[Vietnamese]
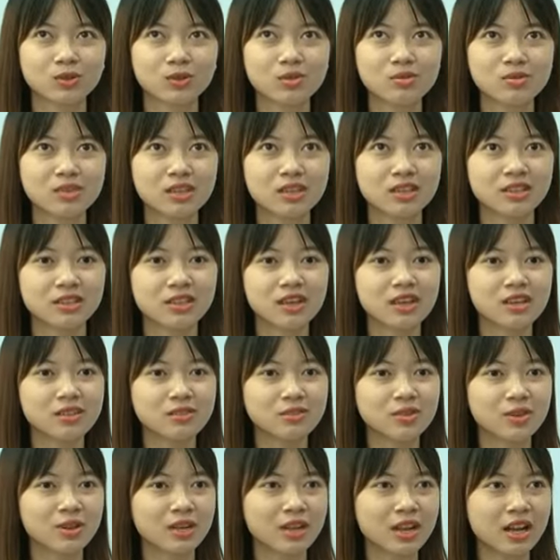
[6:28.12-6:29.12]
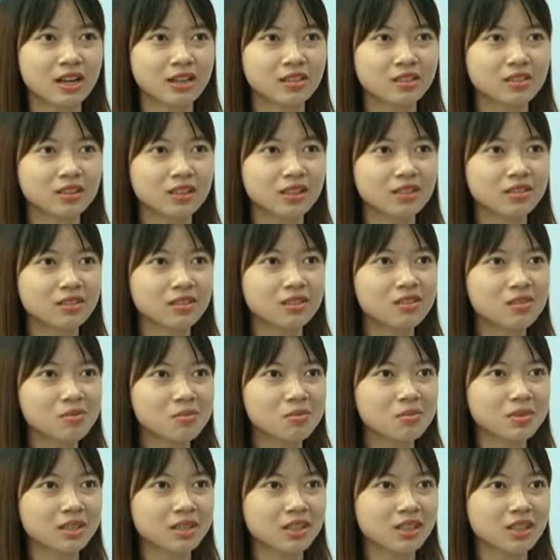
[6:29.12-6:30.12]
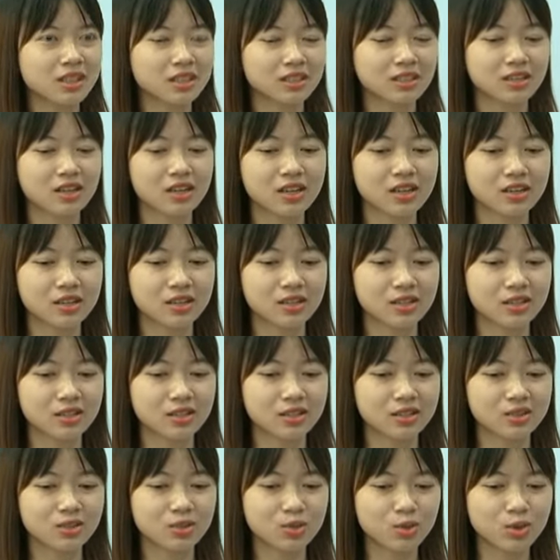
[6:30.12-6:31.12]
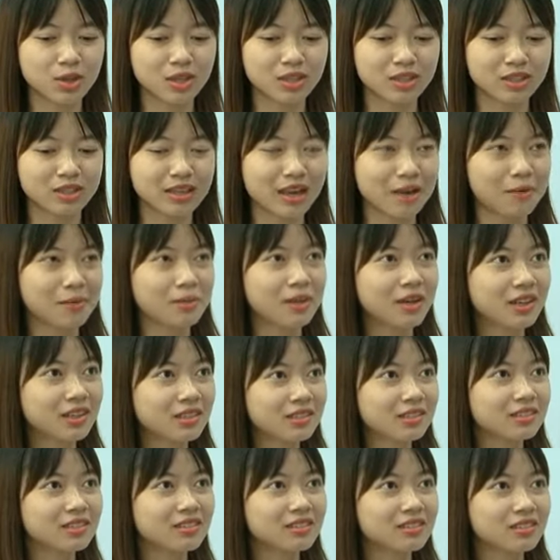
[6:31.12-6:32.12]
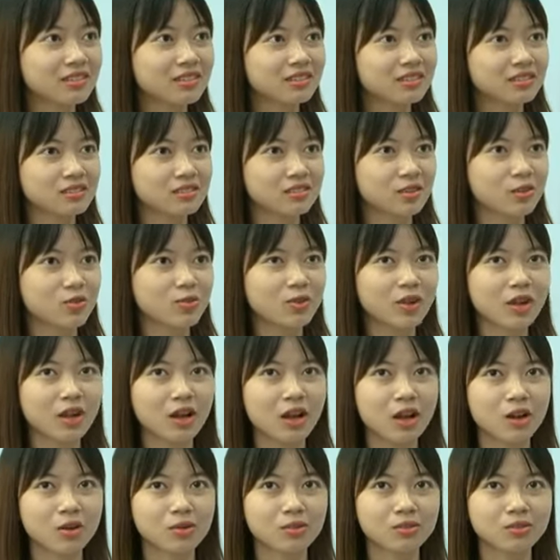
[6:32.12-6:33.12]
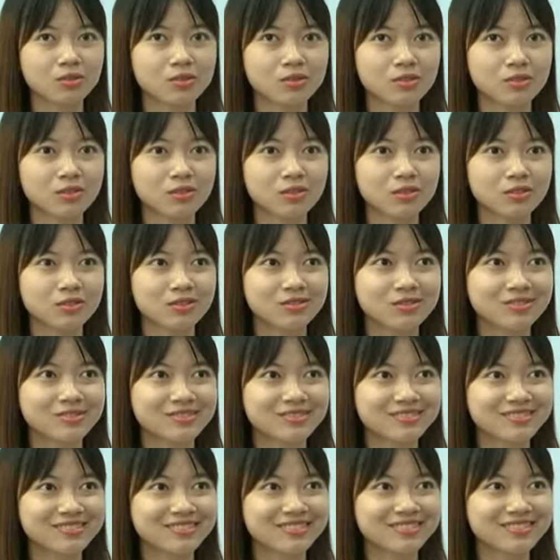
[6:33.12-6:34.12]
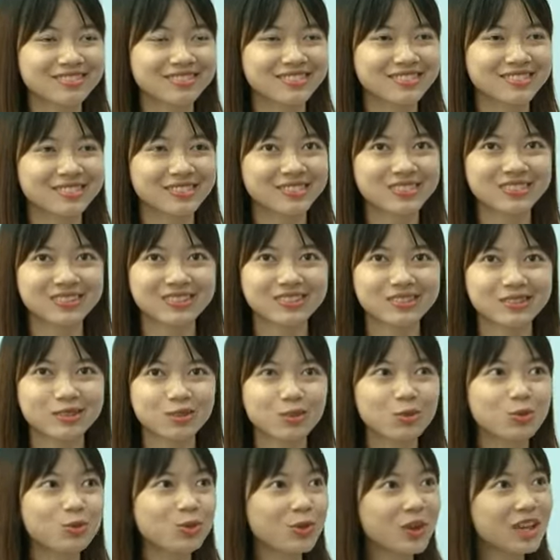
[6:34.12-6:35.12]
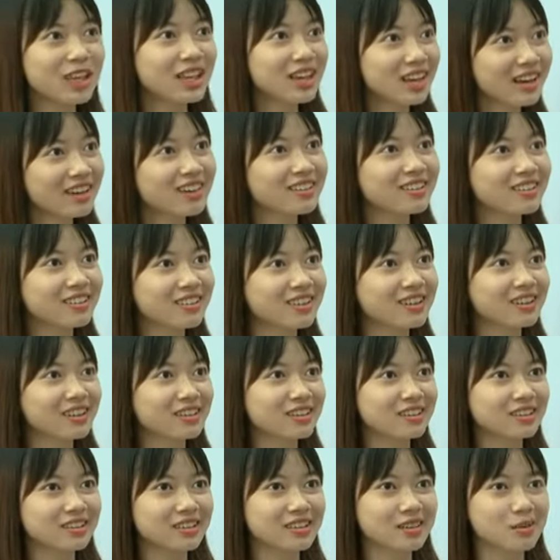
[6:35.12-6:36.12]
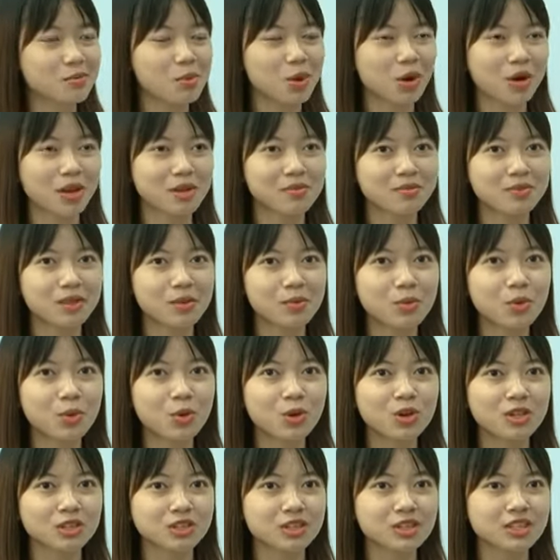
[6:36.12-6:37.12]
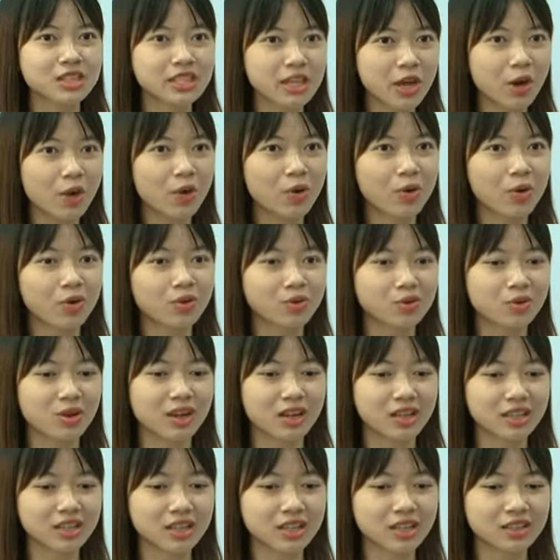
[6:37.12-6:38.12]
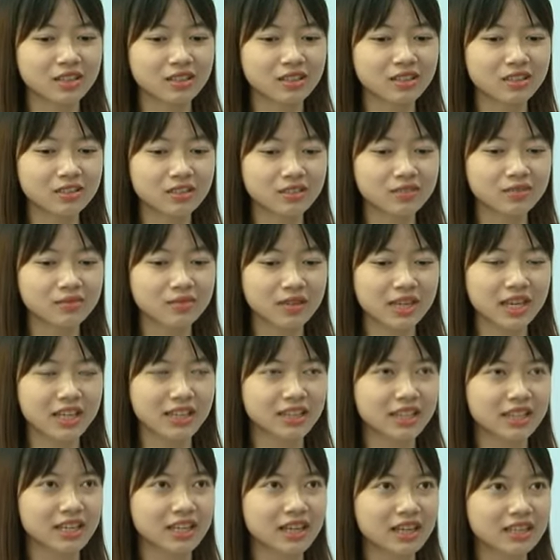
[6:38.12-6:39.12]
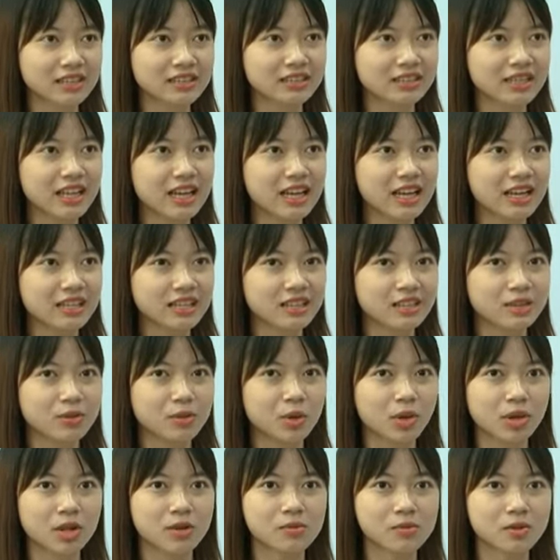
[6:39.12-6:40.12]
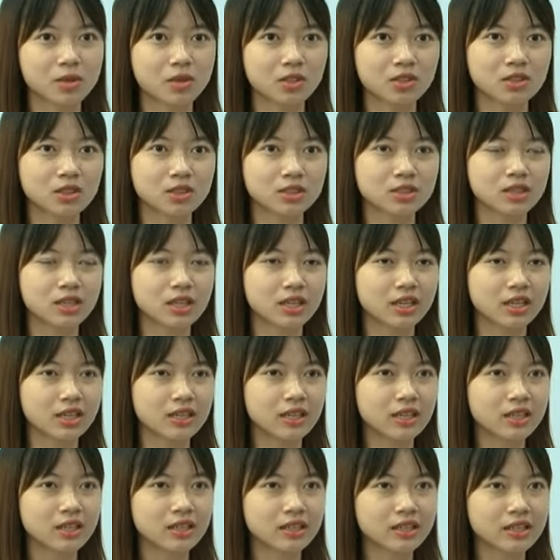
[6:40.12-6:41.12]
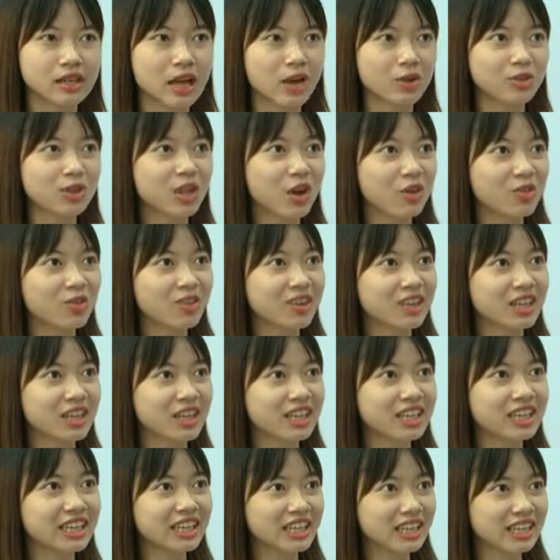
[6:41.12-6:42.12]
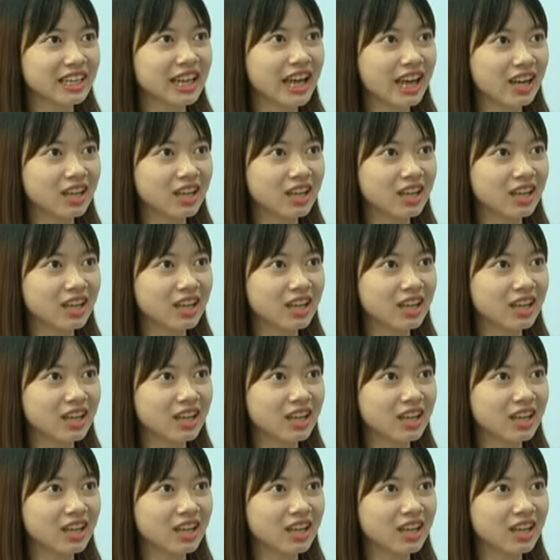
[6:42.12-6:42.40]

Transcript: Không chỉ thầy truyền đạt kiến thức mà thầy truyền cảm hứng cho việc học nó thú vị hơn ạ. Nên là bọn em tiếp thu được rất nhiều. Còn ngoài kiến thức về tiếng Anh ra thì bọn em còn được thầy đào tạo về kỹ